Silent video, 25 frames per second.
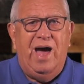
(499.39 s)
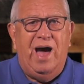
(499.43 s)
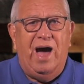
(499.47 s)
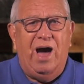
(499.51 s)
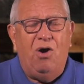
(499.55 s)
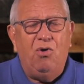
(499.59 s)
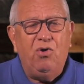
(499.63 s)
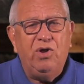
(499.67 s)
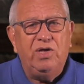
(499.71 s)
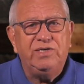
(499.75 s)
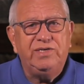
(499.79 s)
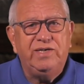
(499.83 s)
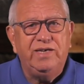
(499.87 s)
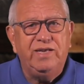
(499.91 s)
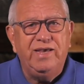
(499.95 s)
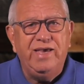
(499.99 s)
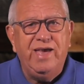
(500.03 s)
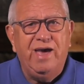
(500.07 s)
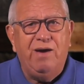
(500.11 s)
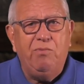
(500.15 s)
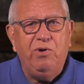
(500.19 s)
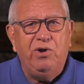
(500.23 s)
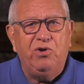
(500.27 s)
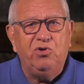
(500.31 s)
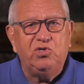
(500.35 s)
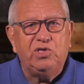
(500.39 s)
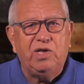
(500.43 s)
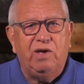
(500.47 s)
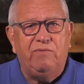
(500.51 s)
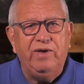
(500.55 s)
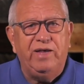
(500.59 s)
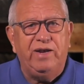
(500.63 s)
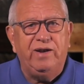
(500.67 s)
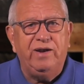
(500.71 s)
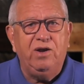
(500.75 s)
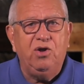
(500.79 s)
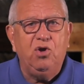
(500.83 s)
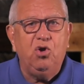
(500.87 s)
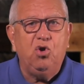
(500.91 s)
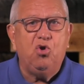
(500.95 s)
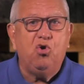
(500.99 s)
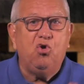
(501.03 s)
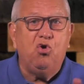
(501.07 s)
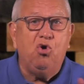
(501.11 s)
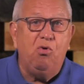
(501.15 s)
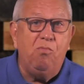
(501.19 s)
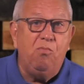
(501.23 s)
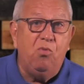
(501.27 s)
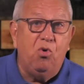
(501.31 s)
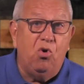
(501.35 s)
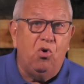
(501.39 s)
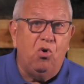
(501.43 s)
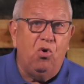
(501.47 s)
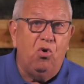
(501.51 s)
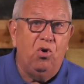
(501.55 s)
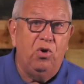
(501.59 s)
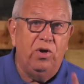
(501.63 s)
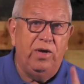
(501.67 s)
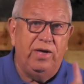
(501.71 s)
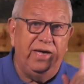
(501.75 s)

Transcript: Ahora sería bueno saber cómo